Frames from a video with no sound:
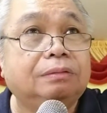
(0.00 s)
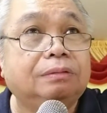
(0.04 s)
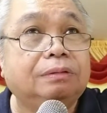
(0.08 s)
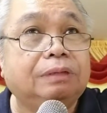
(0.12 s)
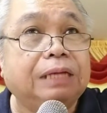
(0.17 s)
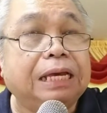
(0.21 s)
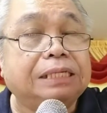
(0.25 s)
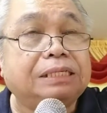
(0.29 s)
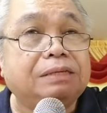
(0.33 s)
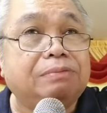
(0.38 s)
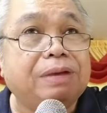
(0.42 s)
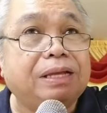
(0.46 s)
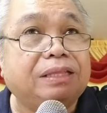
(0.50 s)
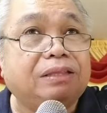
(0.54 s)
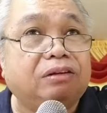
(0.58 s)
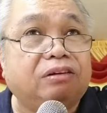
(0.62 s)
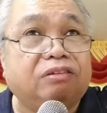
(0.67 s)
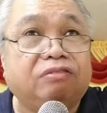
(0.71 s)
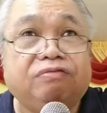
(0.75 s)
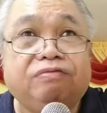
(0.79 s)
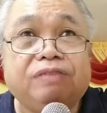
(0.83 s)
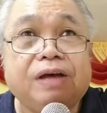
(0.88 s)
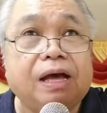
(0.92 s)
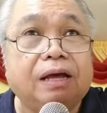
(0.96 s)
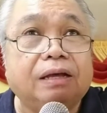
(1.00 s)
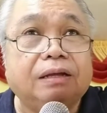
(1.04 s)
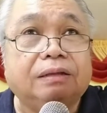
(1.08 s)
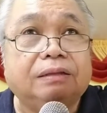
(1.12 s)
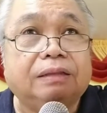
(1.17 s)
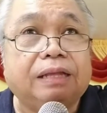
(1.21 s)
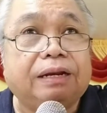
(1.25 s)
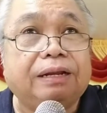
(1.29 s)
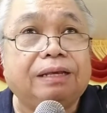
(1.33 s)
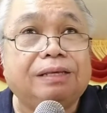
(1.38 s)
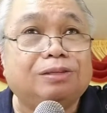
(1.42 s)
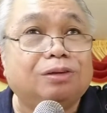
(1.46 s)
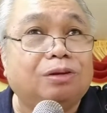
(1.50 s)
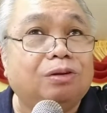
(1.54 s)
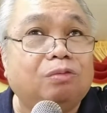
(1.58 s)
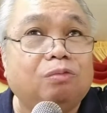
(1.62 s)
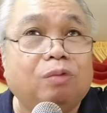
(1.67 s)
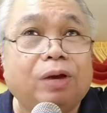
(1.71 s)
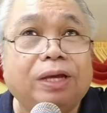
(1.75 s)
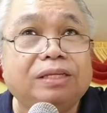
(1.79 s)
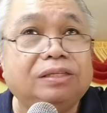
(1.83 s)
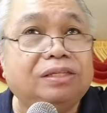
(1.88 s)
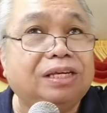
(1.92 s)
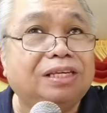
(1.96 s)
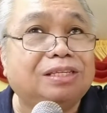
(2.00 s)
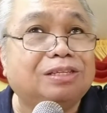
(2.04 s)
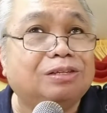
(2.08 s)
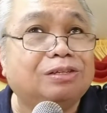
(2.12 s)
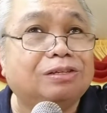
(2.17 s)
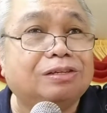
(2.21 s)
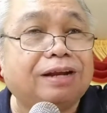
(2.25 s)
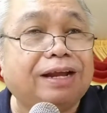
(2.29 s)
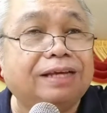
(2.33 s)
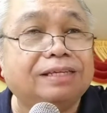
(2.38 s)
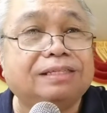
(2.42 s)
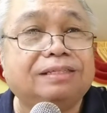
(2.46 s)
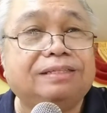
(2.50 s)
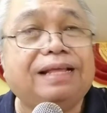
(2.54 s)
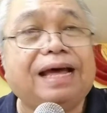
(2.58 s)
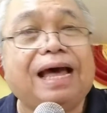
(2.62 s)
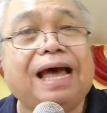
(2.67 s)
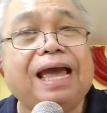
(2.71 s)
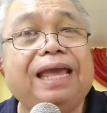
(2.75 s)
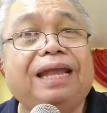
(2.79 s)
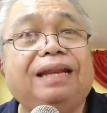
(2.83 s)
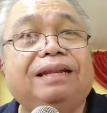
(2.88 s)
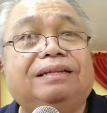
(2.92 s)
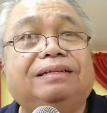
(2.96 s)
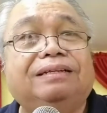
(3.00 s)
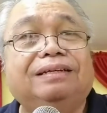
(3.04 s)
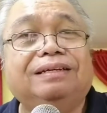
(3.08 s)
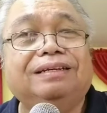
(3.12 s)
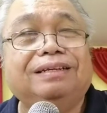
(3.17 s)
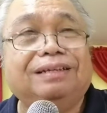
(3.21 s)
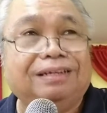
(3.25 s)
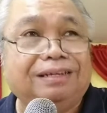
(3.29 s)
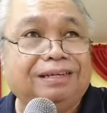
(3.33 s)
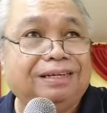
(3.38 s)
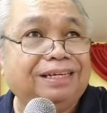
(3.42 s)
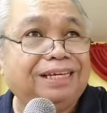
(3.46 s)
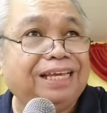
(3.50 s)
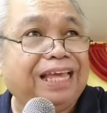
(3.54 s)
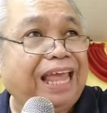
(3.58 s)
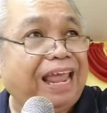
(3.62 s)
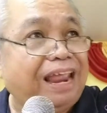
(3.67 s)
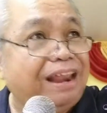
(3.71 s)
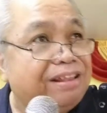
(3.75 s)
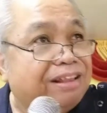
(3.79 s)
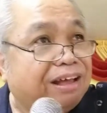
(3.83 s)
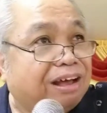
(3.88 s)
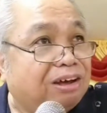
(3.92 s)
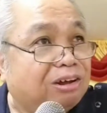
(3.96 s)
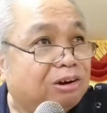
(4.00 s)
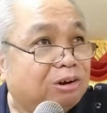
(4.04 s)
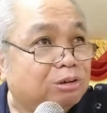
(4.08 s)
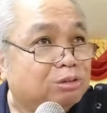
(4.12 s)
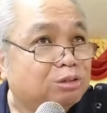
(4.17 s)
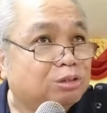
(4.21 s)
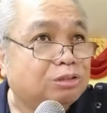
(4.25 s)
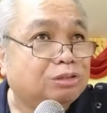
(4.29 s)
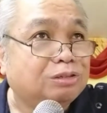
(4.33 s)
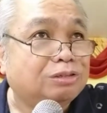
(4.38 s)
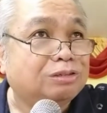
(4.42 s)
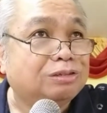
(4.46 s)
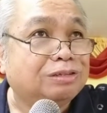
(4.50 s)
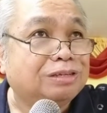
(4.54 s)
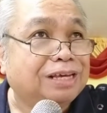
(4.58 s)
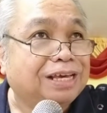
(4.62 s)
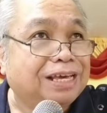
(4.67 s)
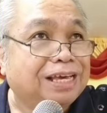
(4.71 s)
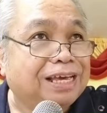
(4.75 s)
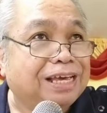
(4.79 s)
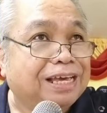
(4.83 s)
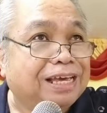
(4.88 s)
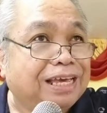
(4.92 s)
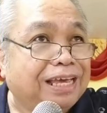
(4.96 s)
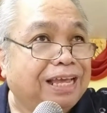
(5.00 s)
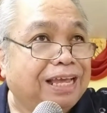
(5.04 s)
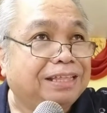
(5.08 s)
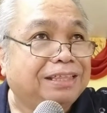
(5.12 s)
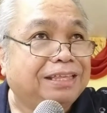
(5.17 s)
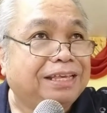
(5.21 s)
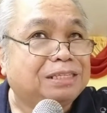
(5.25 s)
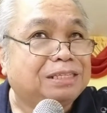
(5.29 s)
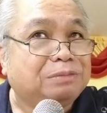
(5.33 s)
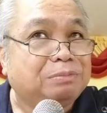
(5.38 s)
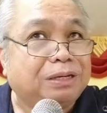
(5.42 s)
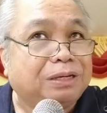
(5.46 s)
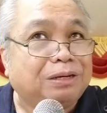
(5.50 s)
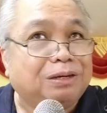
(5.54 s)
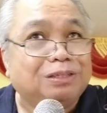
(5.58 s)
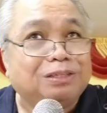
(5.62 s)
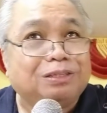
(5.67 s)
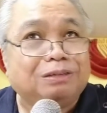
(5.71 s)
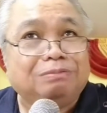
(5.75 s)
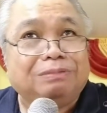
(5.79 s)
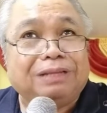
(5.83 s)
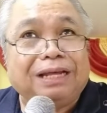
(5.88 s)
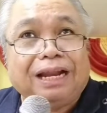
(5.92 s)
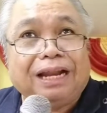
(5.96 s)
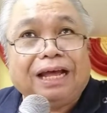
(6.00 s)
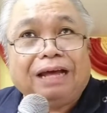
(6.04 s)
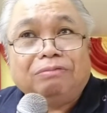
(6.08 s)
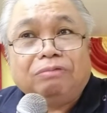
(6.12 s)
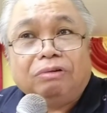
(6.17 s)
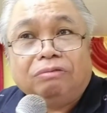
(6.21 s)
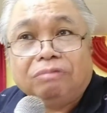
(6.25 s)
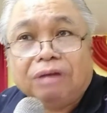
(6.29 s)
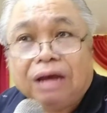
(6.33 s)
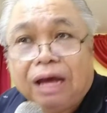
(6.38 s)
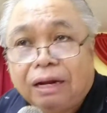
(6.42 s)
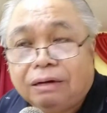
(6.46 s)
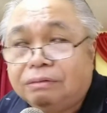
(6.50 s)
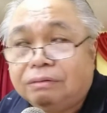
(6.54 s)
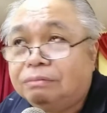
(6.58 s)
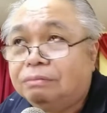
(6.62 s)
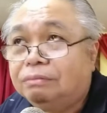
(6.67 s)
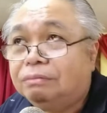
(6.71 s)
As a matter of fact, the reason why Jesus Christ died in the cross, it is because of the love of God.